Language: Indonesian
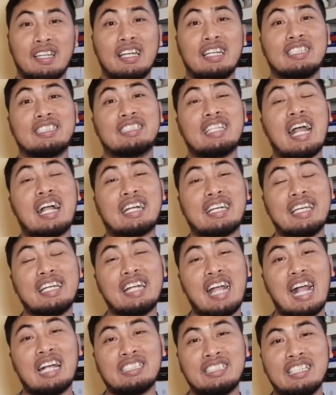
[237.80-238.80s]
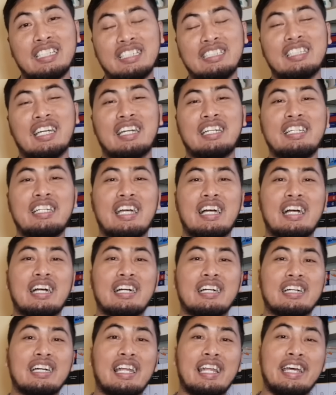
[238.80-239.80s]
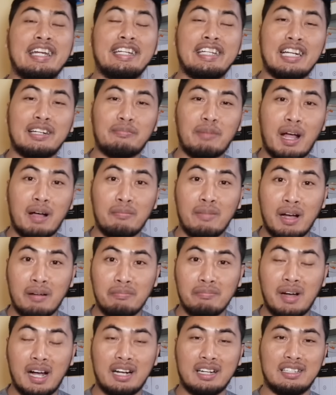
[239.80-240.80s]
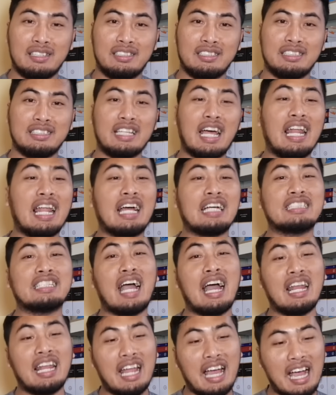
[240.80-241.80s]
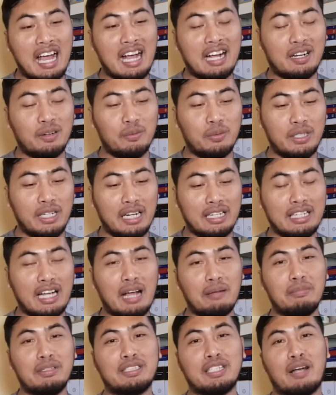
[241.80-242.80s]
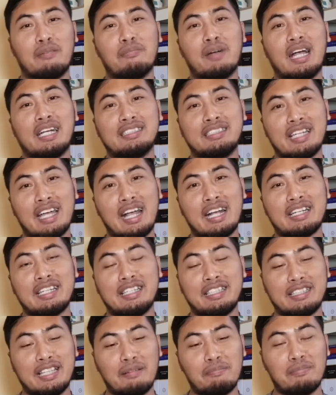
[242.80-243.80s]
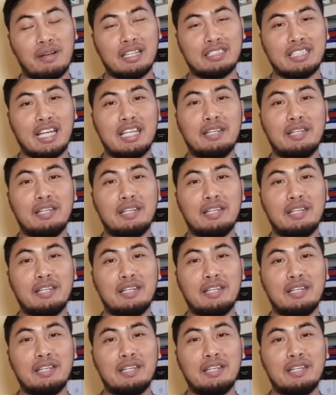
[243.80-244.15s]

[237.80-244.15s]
Saking asiknya dia ngeledek Pak Bambang, salah-salah, kemudian nggak bisa baca kitab bahasa